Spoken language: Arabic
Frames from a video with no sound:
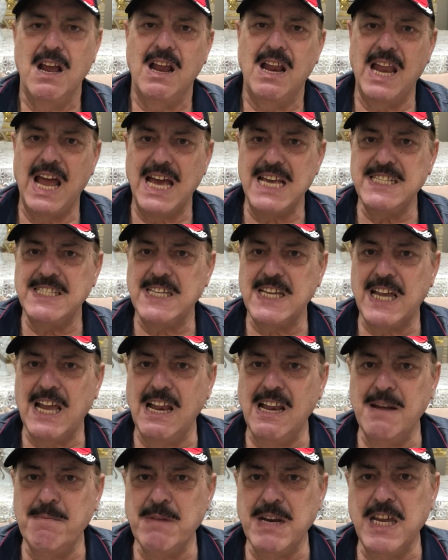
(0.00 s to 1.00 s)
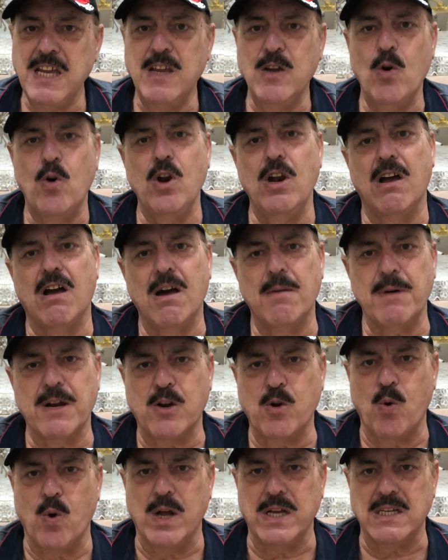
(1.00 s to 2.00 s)
اللي عايز يكلمني يقول لي خبر
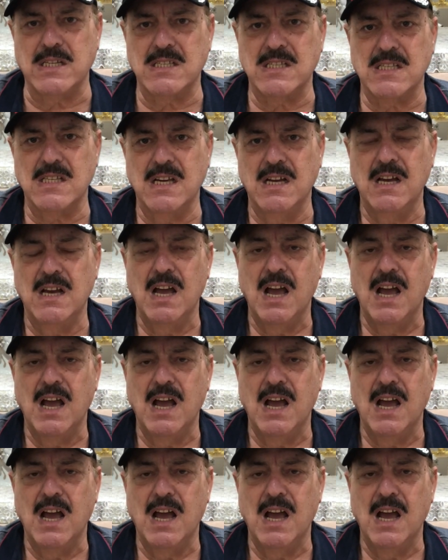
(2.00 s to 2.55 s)
كويس